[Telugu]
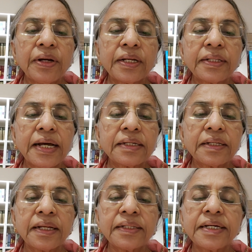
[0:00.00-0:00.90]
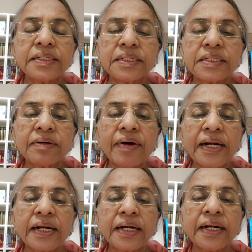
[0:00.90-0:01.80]
నిర్దా నిర్దేశించిన
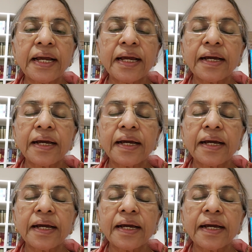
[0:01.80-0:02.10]
వాటికంటే